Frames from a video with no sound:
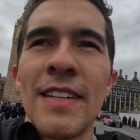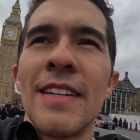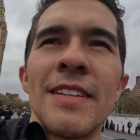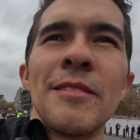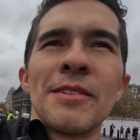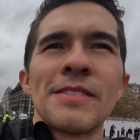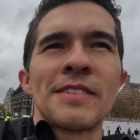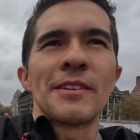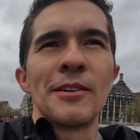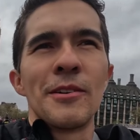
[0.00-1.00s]
En
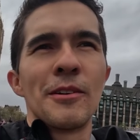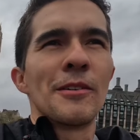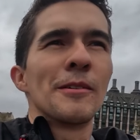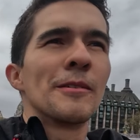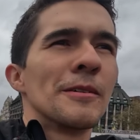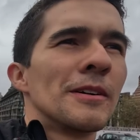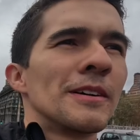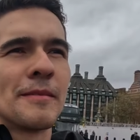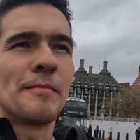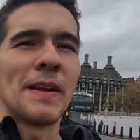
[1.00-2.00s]
nuestro
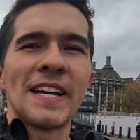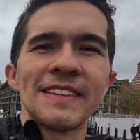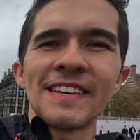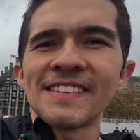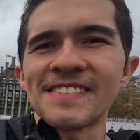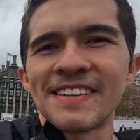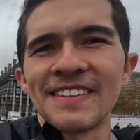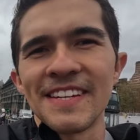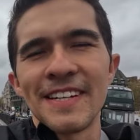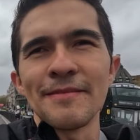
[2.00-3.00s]
plan de
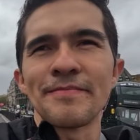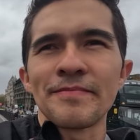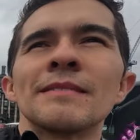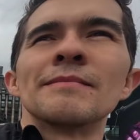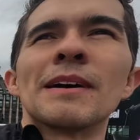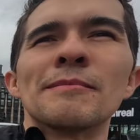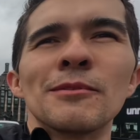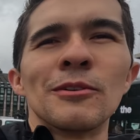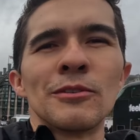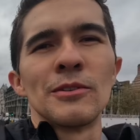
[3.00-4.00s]
este día
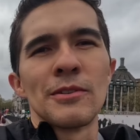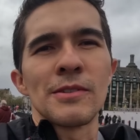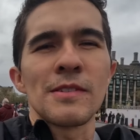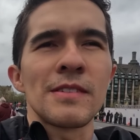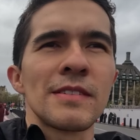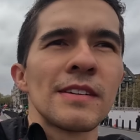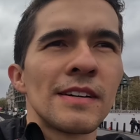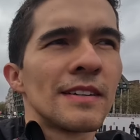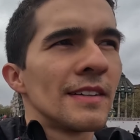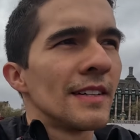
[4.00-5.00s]
vamos
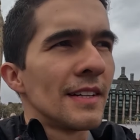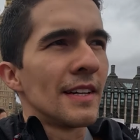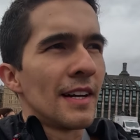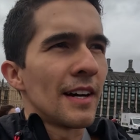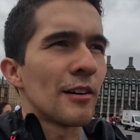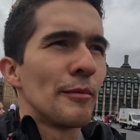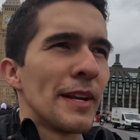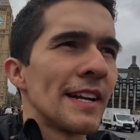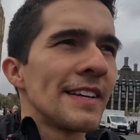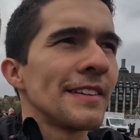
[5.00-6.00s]
a
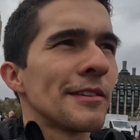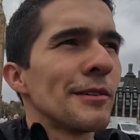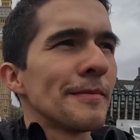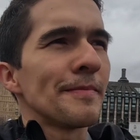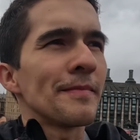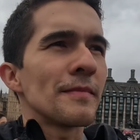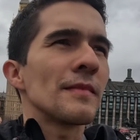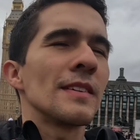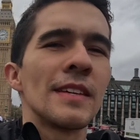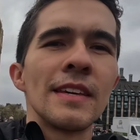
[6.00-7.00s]
comer alguito
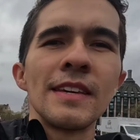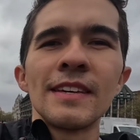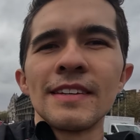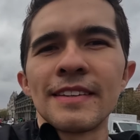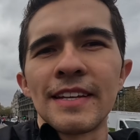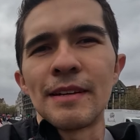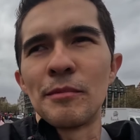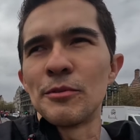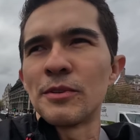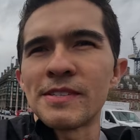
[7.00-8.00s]
y
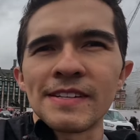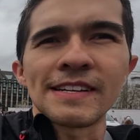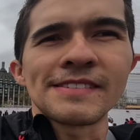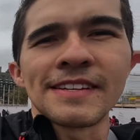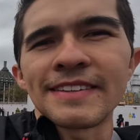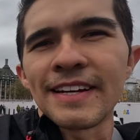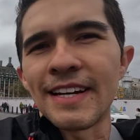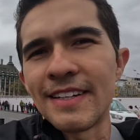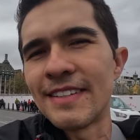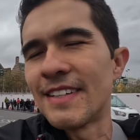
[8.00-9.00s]
tenemos nuestra
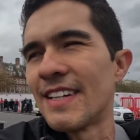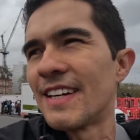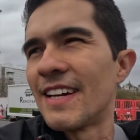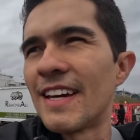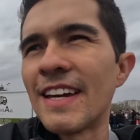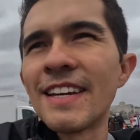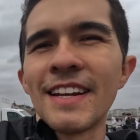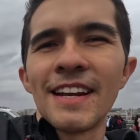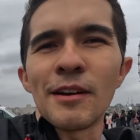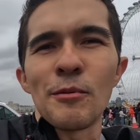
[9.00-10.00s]
cita
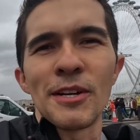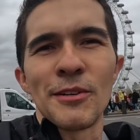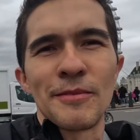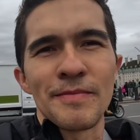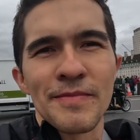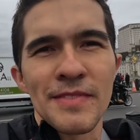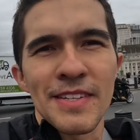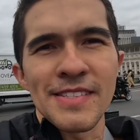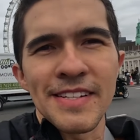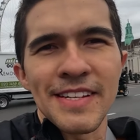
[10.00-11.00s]
en el acuario,
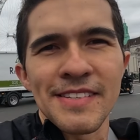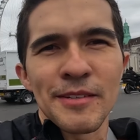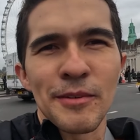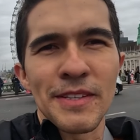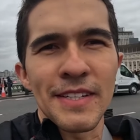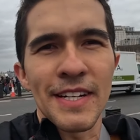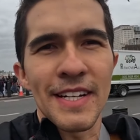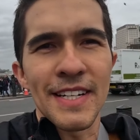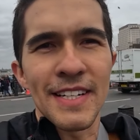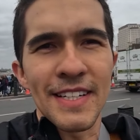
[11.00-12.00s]
que es el que se
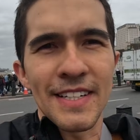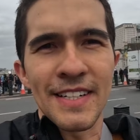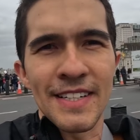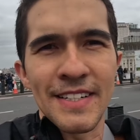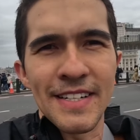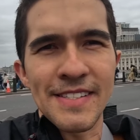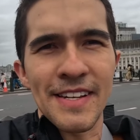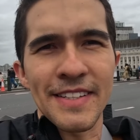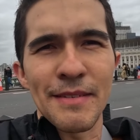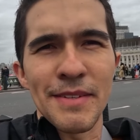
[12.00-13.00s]
encuentra
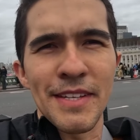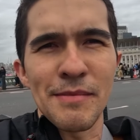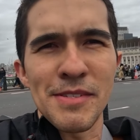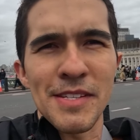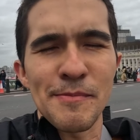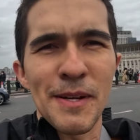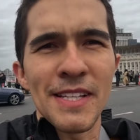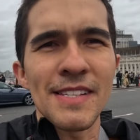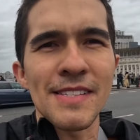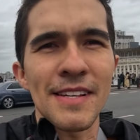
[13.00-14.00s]
exactamente a mis
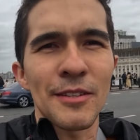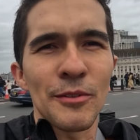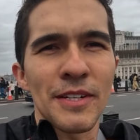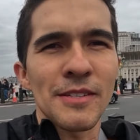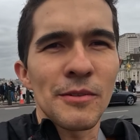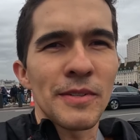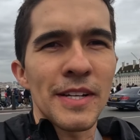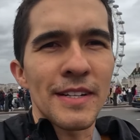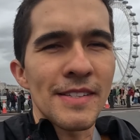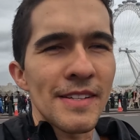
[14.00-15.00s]
espaldas, esa torre azul
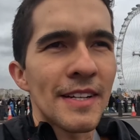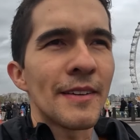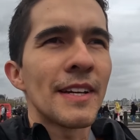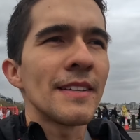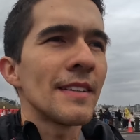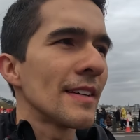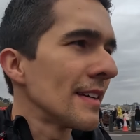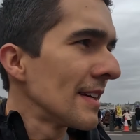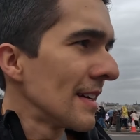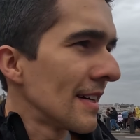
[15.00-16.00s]
que alcanzan a ver ahí.
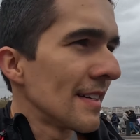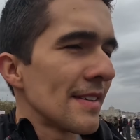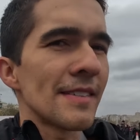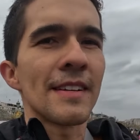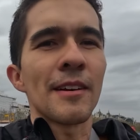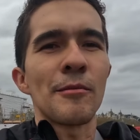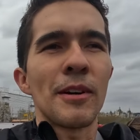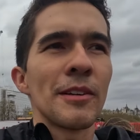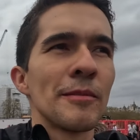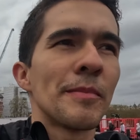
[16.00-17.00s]
Ese es el
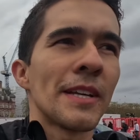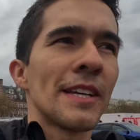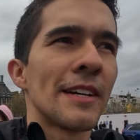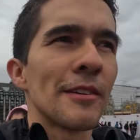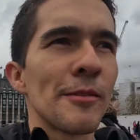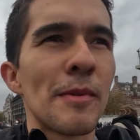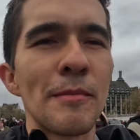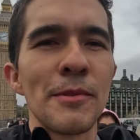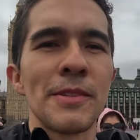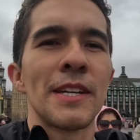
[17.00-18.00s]
acuario, para allá nos
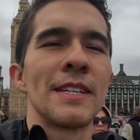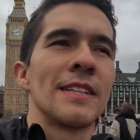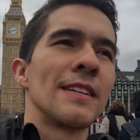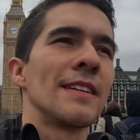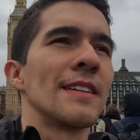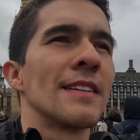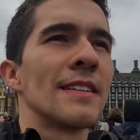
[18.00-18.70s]
vamos a dirigir.